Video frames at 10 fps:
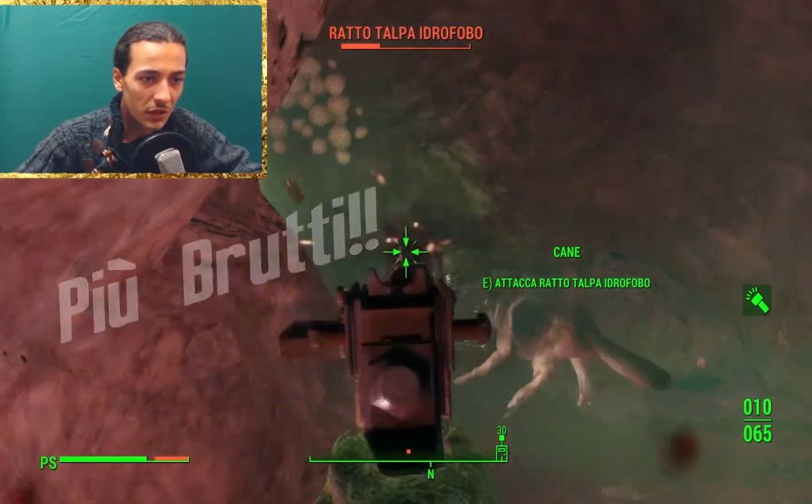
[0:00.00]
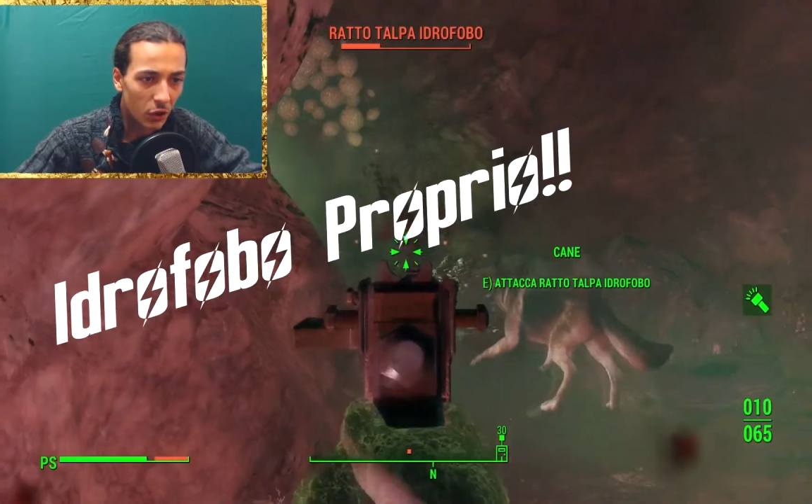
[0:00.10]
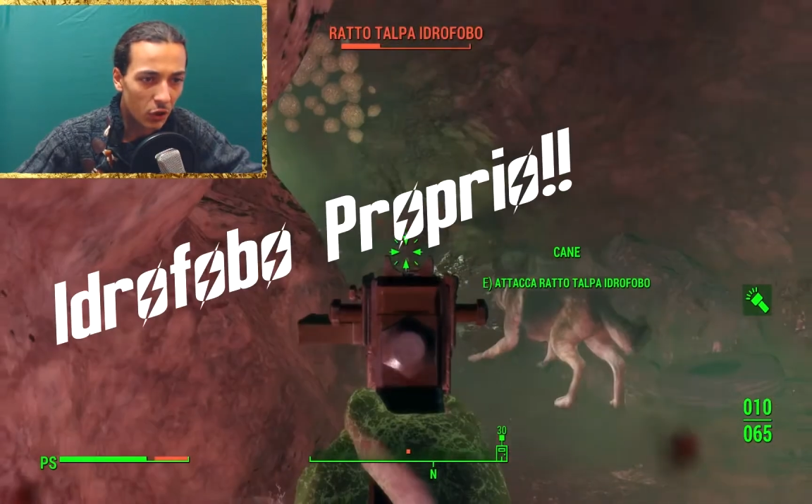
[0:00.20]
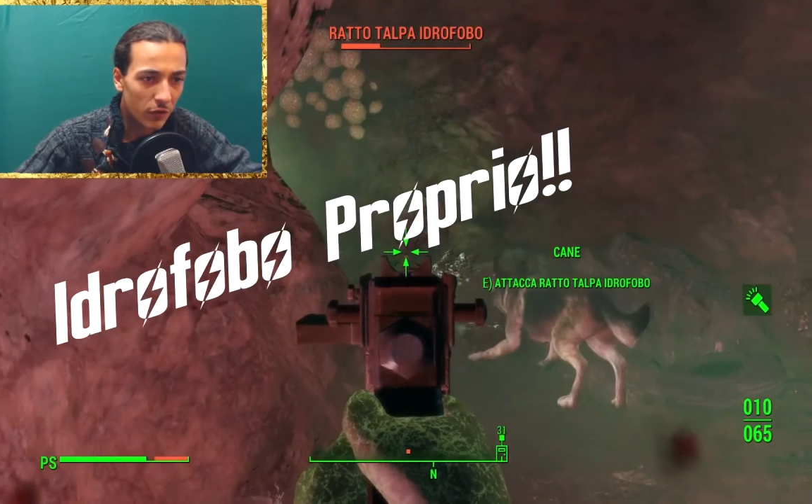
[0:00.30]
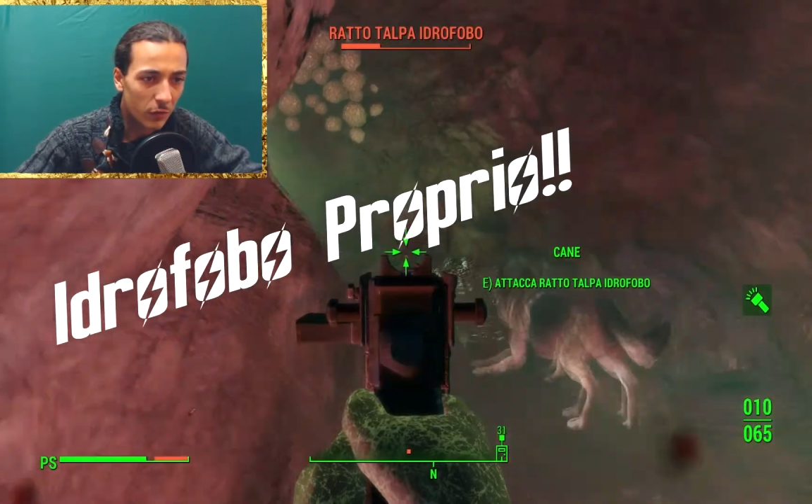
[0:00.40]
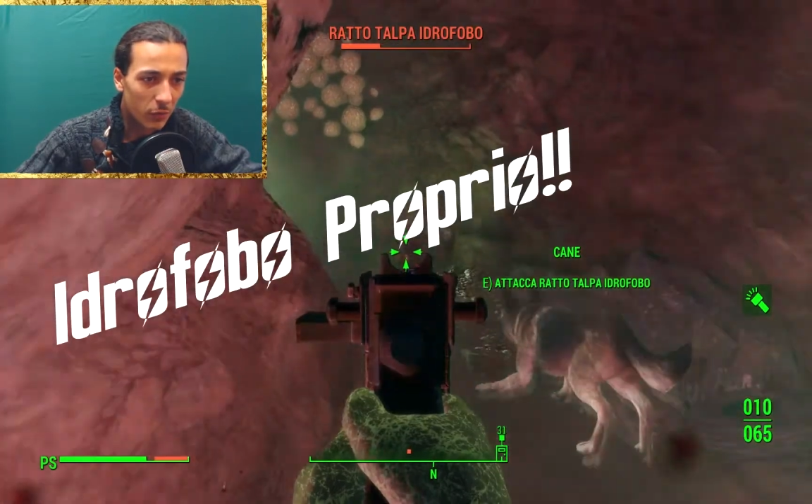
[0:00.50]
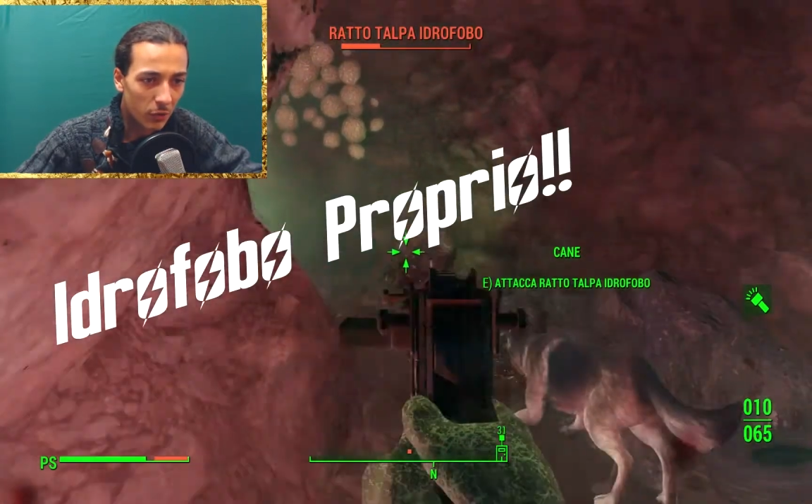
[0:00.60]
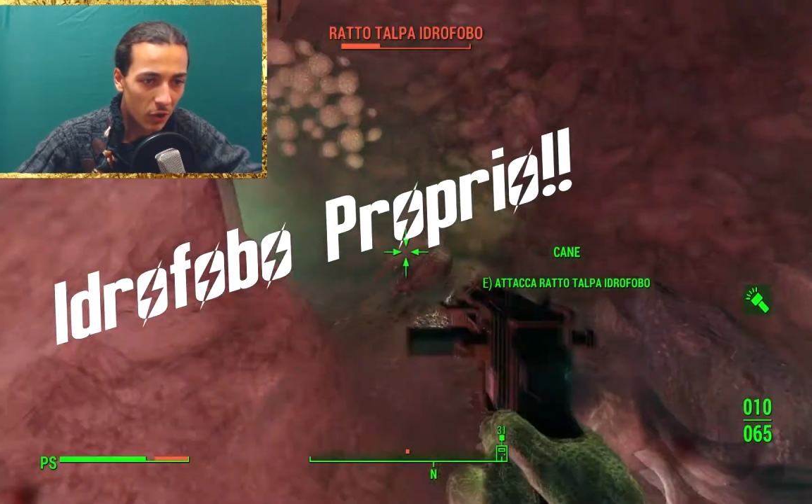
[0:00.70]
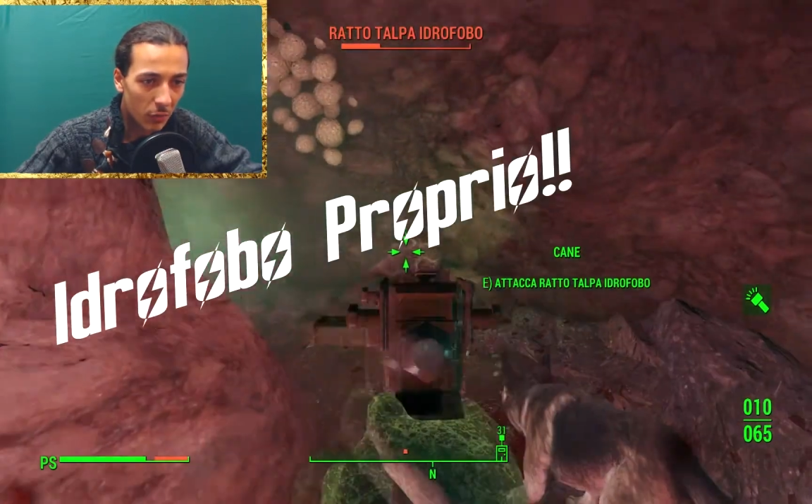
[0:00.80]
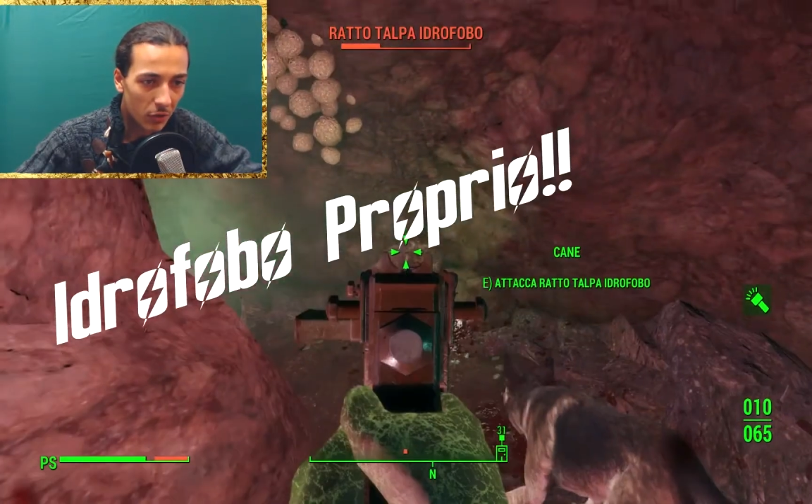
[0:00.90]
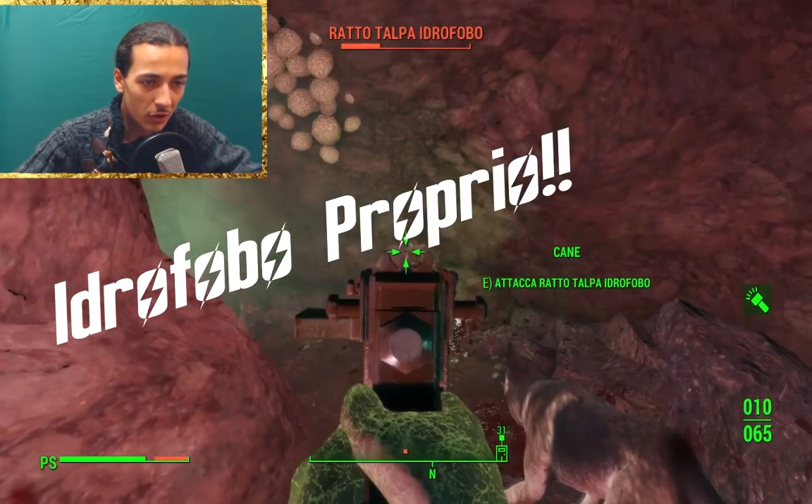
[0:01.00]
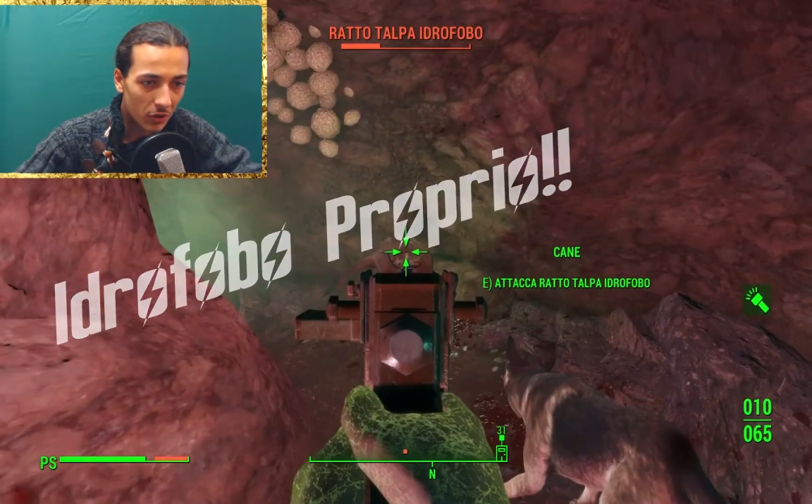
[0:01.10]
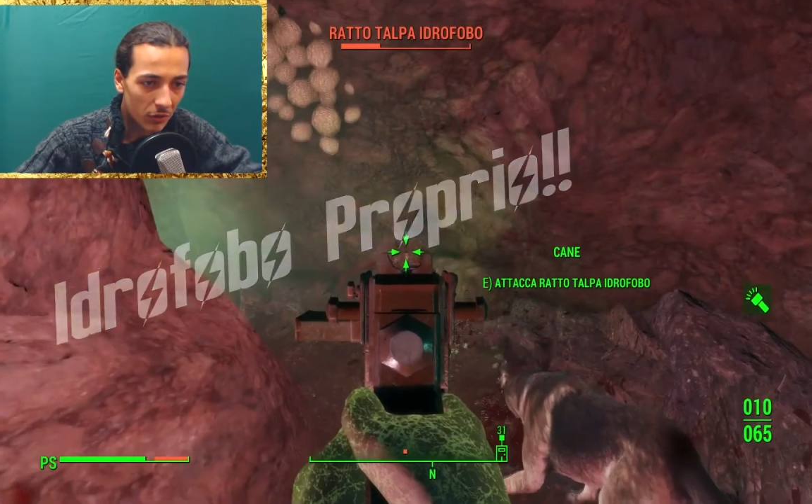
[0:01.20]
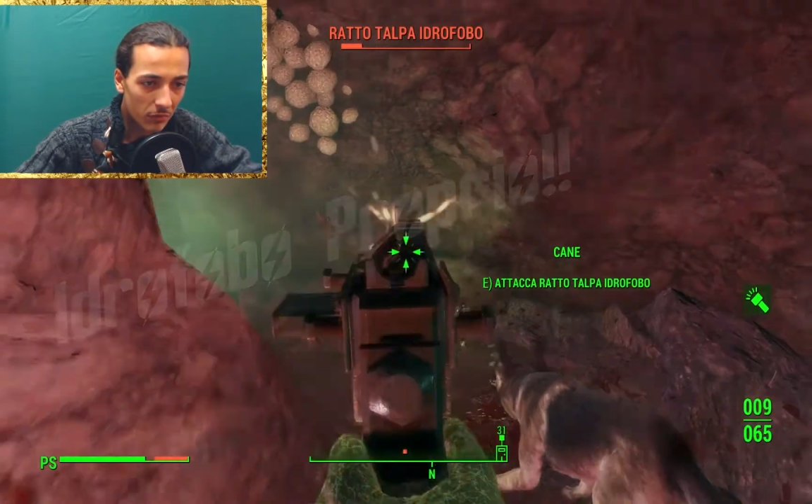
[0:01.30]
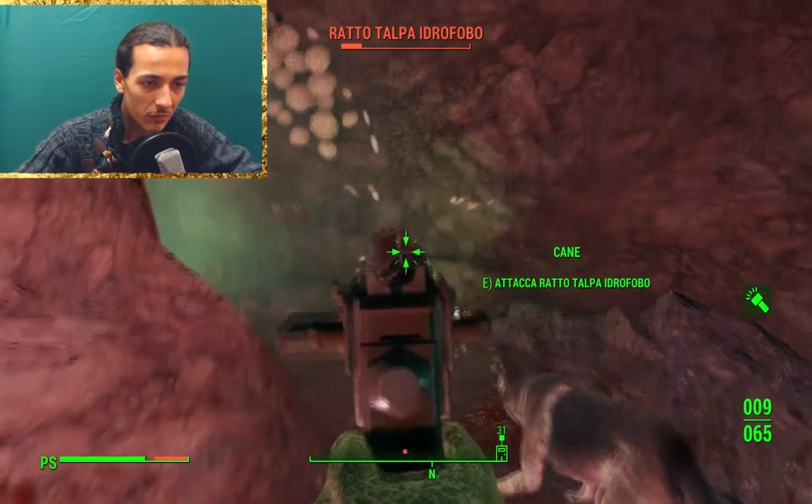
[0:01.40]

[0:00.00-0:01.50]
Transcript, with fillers: Idrofobo proprio.